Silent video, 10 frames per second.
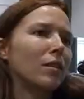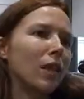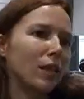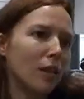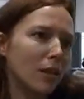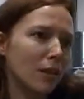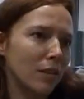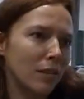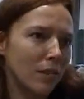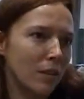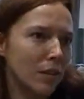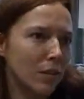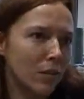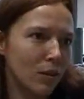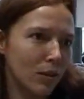a técnica que,
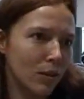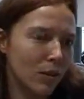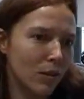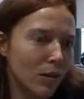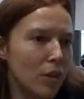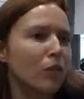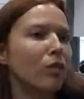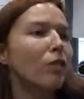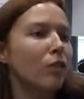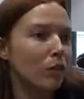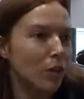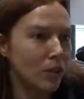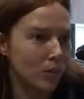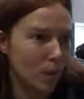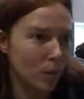que, que, faz, que
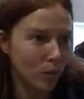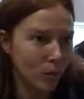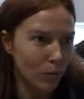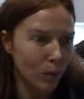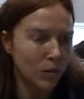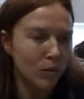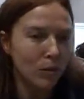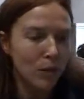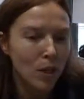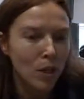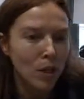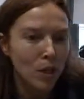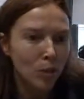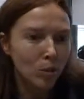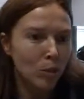valoriza mais o argumento.
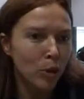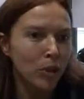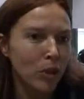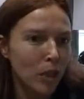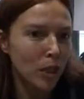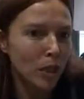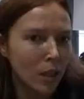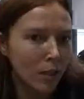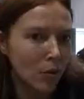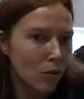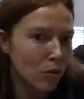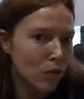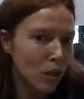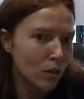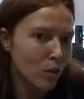Depois é a
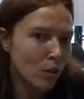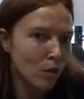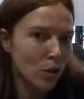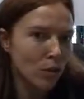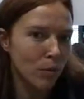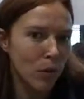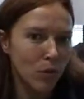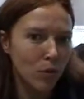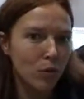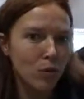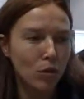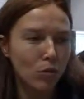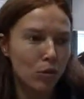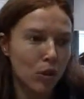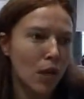construção, depois do storyboard, a construção
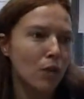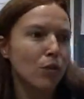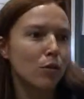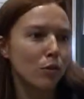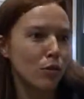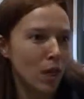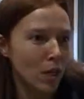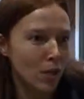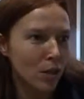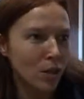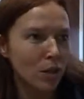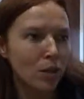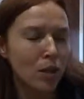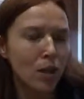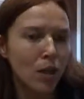dos cenários, dos
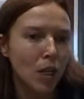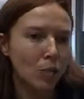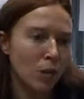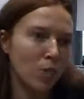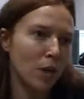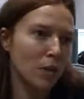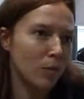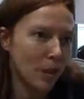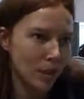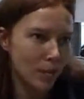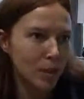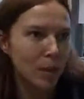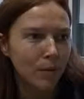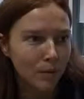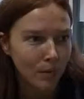personagens e depois parte-se para a
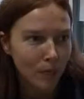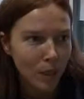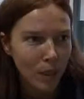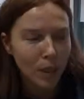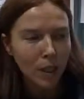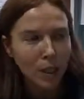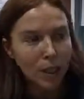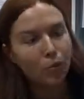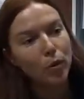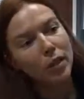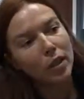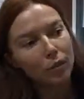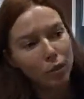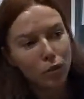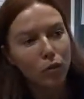animação. E depois a
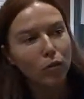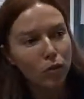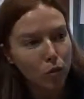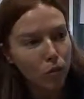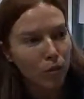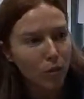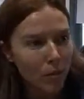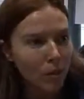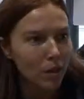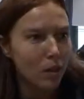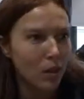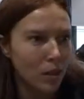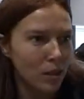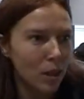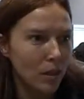gravação de sons também, que é
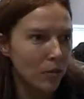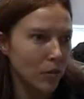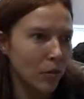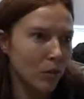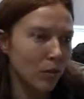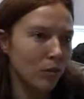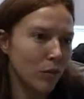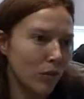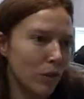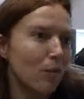necessária, porque o filme de